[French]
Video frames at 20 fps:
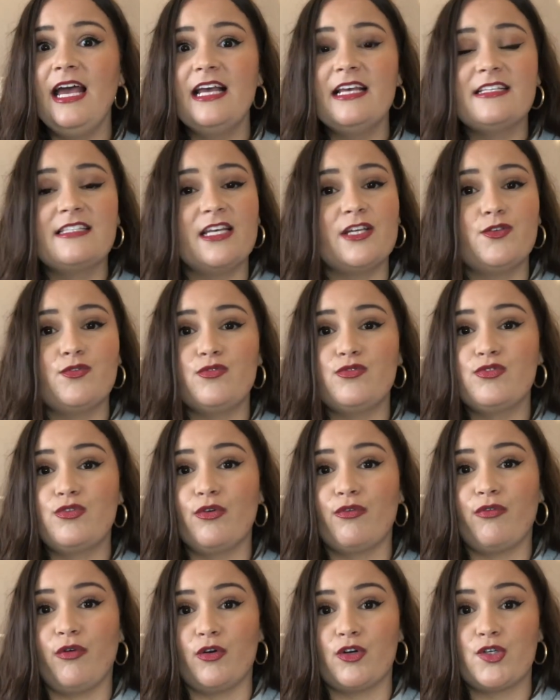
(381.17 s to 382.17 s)
C'est juste que
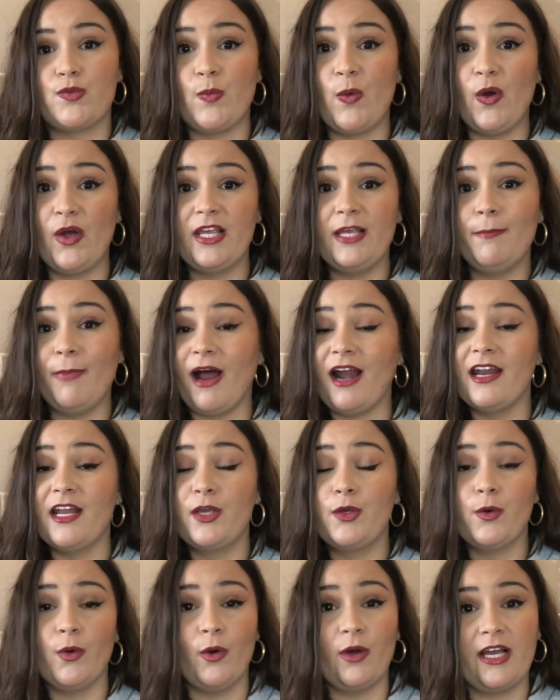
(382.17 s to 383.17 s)
franchement, ils parlaient
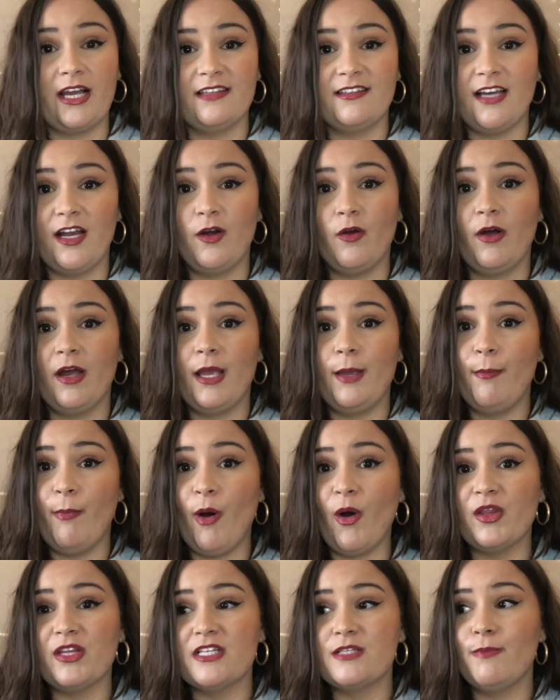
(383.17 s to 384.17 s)
que en catalan et
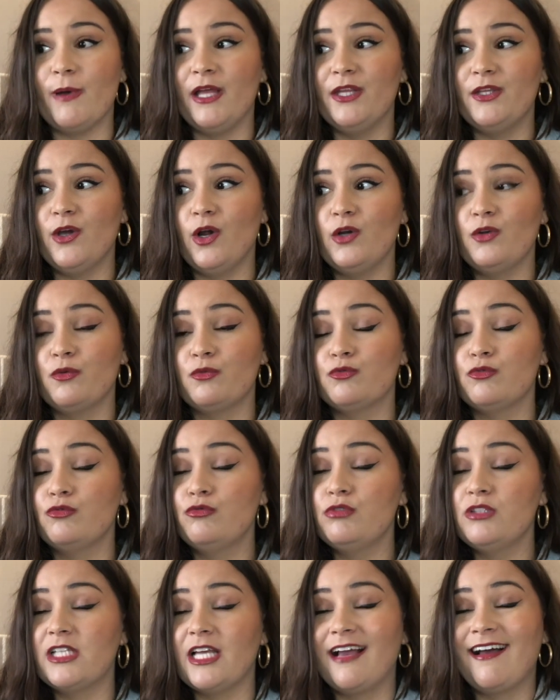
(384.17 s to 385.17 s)
pas en espagnol, donc du coup,
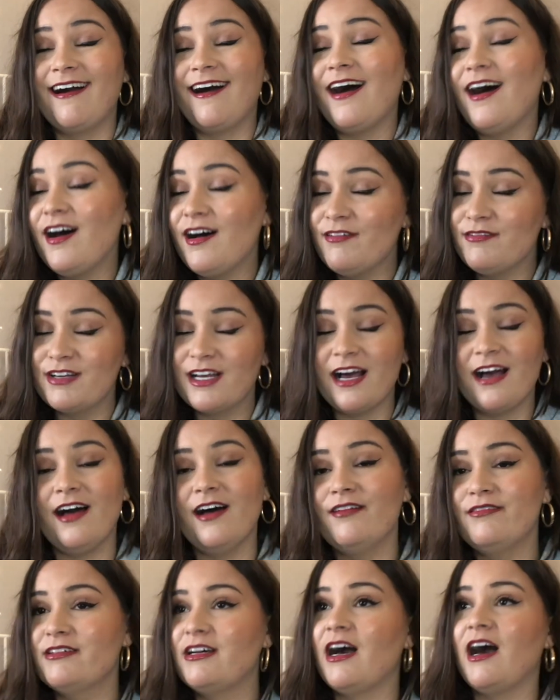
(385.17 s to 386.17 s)
c'était grave,
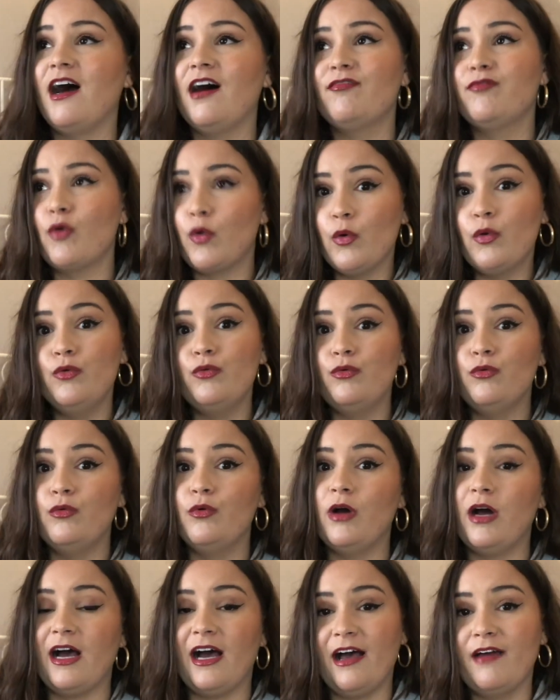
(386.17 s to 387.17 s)
grave, grave relou
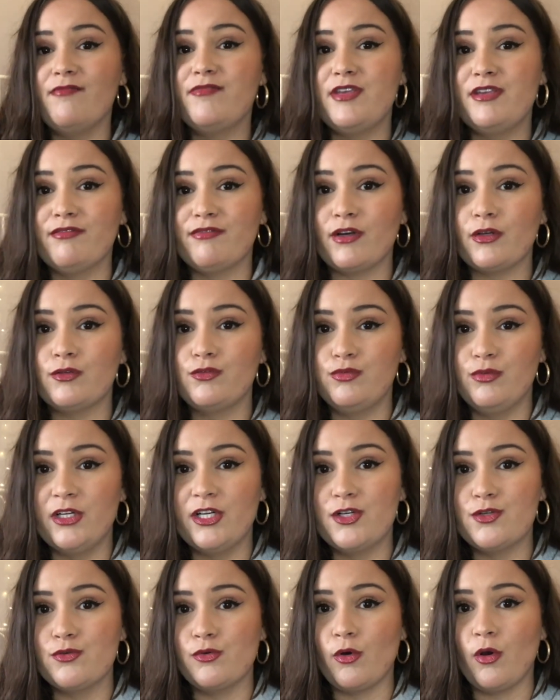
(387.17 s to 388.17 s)
à vivre tous les
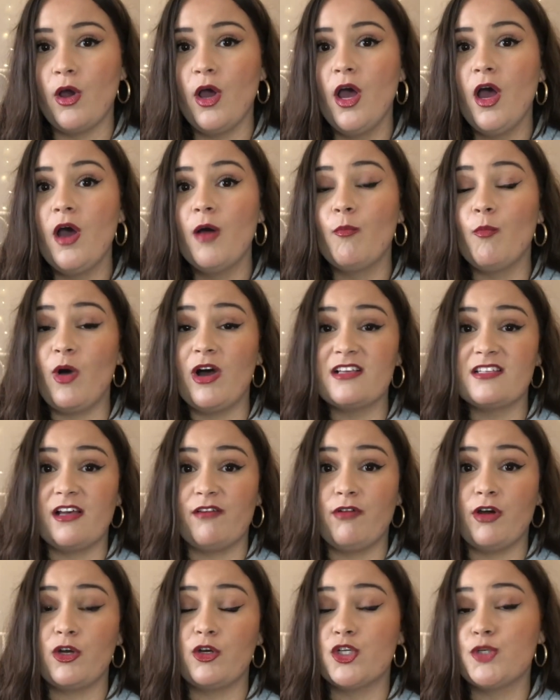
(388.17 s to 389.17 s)
jours. Moi, à
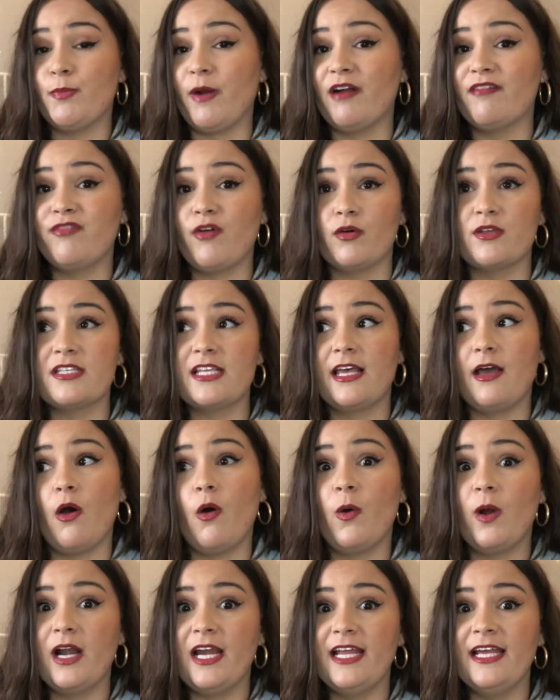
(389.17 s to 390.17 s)
savoir que je parle français,
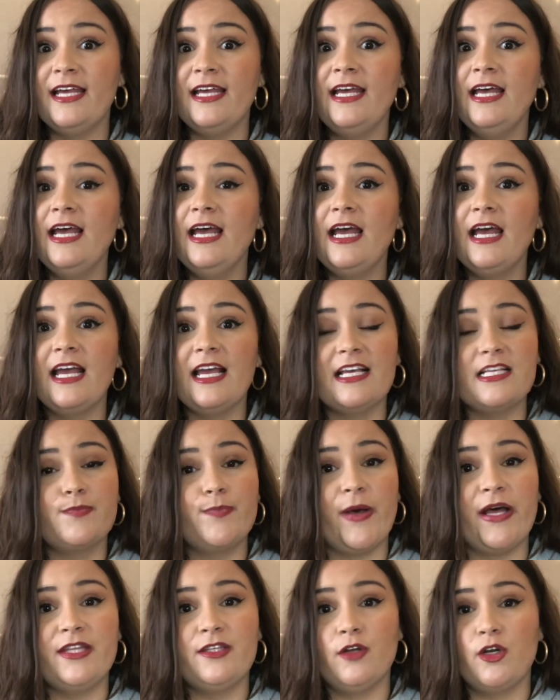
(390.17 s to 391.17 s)
anglais,
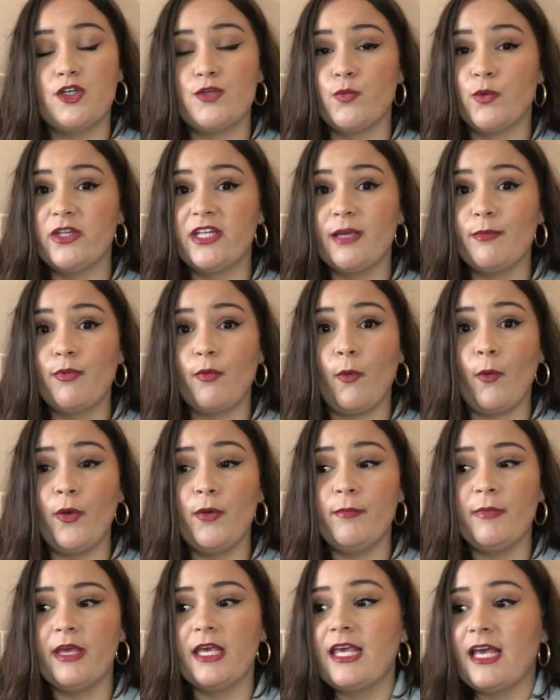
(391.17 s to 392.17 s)
espagnol, je me débrouille,
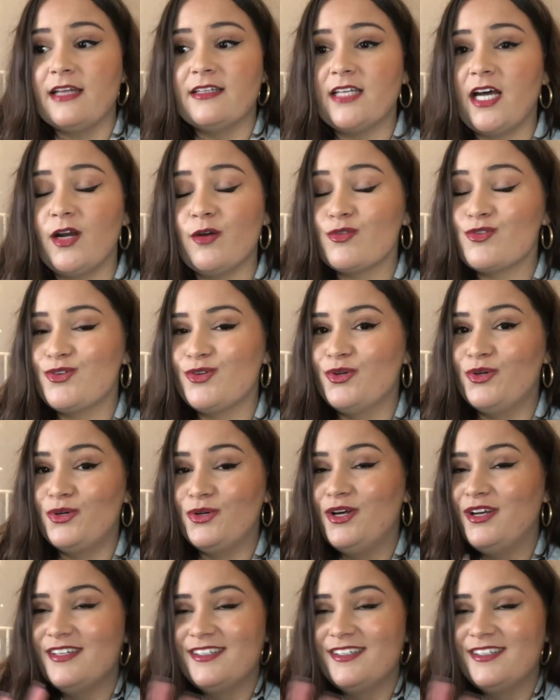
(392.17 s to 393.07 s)
mais catalan, je